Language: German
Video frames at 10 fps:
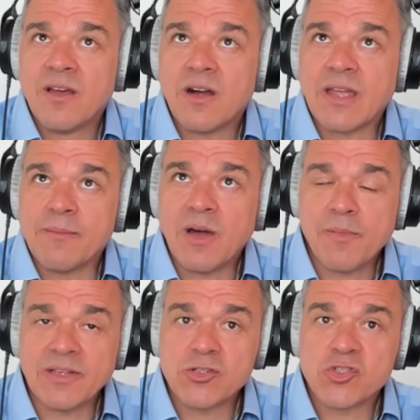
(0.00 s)
okay, mach
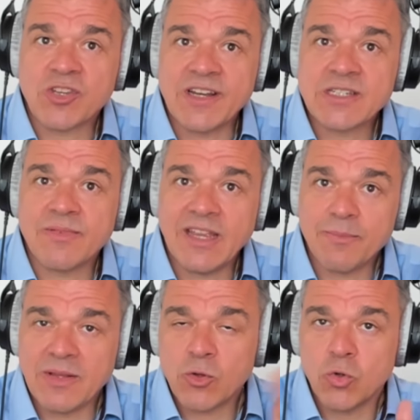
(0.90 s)
mal diesen Stress weg
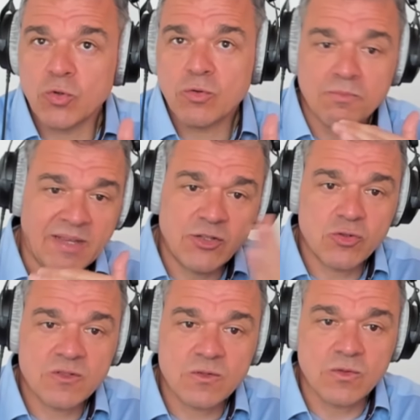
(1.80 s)
mit Tod und
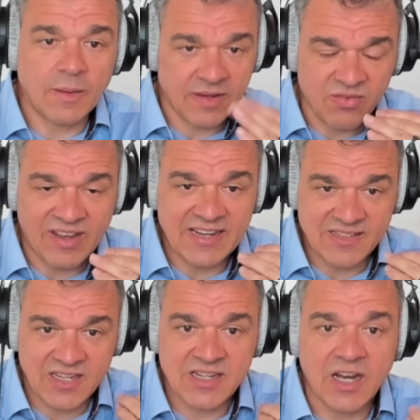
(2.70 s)
Menschen so, aber ich weiß,
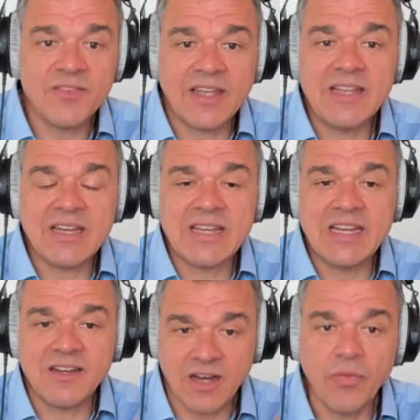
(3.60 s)
ich kann
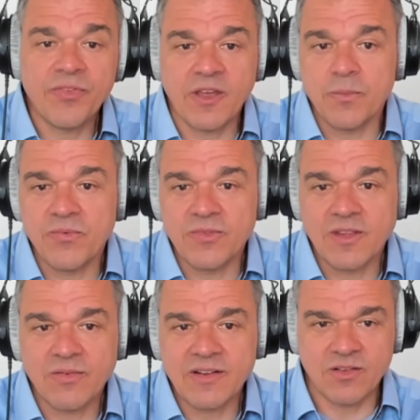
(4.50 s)
Energien anzapfen.
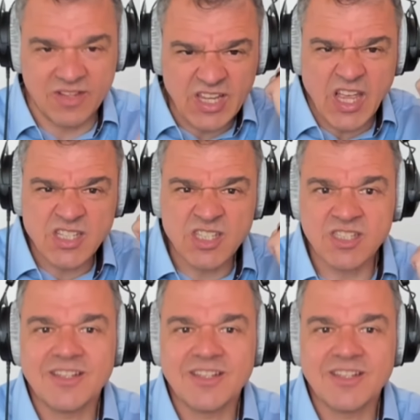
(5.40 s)
Das war so, yes.